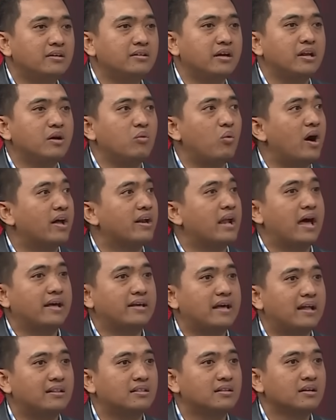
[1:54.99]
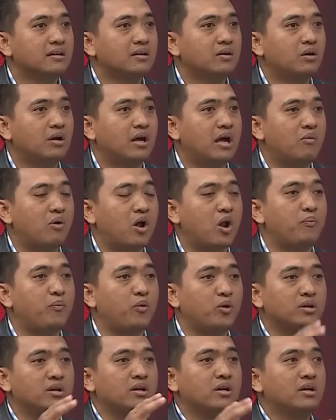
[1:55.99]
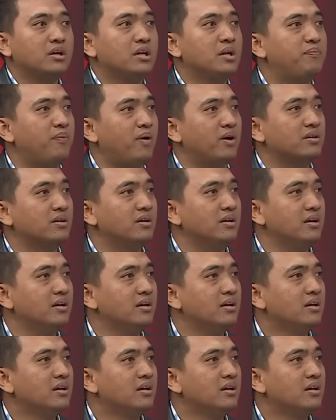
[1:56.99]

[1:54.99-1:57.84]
dari uang rakyat ya walaupun tapi aksesnya sudah di,